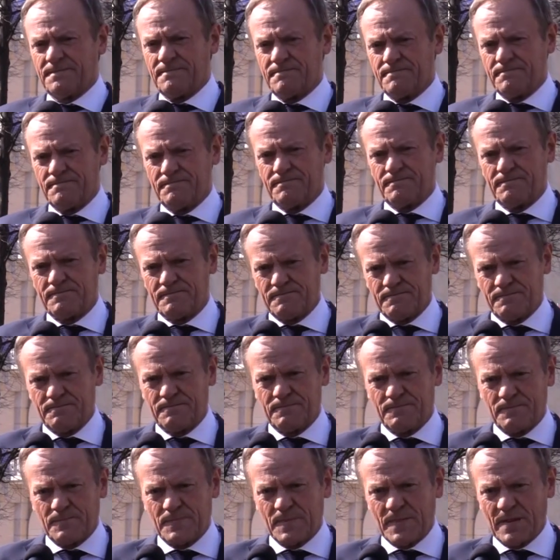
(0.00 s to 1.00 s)

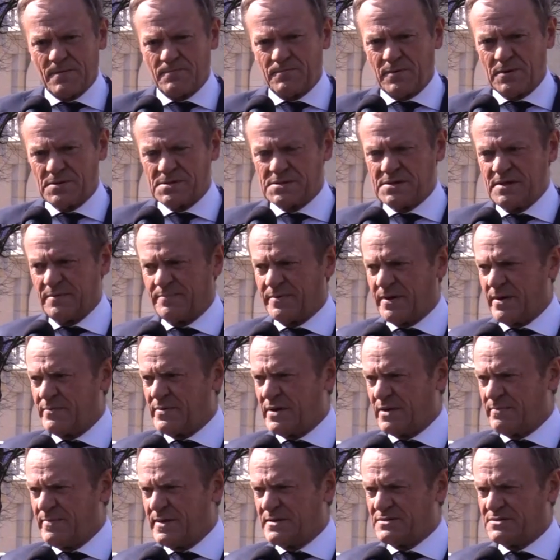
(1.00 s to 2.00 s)
mm, polski
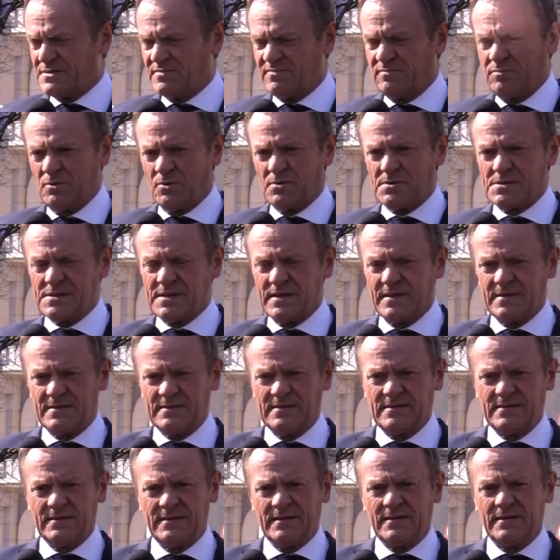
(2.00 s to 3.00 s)
premier będzie w
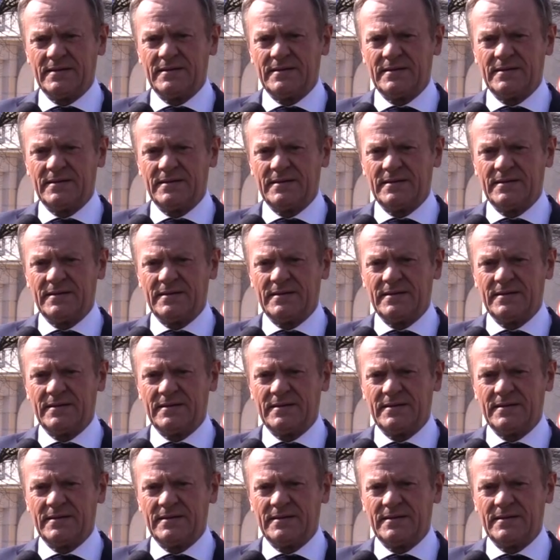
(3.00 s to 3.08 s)
Brukseli